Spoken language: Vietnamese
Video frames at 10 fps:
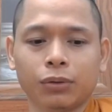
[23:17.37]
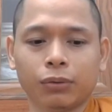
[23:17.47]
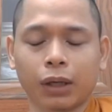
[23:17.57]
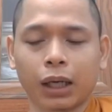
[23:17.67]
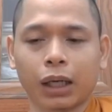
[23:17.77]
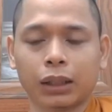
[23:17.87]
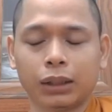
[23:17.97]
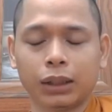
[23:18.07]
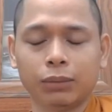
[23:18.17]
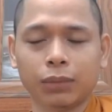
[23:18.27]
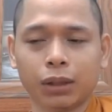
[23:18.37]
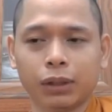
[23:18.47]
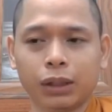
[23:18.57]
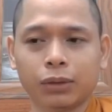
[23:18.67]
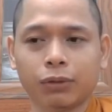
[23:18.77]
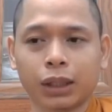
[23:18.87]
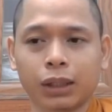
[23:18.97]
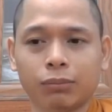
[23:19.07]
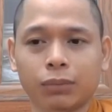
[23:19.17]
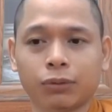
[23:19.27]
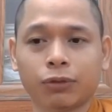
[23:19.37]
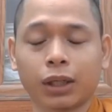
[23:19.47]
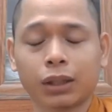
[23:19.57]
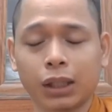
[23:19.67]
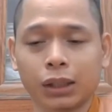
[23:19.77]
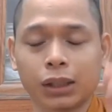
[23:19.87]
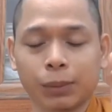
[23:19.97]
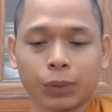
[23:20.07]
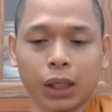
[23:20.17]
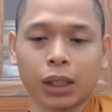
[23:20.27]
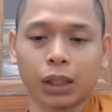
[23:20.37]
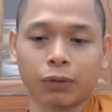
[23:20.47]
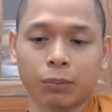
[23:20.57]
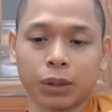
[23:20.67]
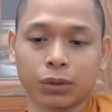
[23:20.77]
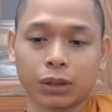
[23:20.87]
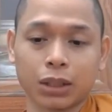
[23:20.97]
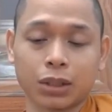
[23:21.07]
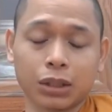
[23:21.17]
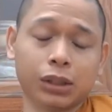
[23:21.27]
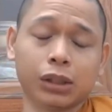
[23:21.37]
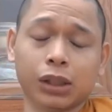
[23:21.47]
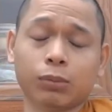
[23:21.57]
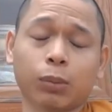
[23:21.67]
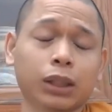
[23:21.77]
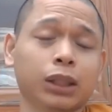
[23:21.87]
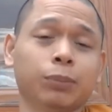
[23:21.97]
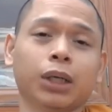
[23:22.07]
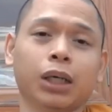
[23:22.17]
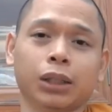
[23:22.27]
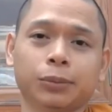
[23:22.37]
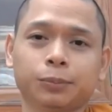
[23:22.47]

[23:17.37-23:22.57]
và chính bởi vì như vậy mình phát hiện kịp thời và mình có thể sửa chữa một cách kịp thời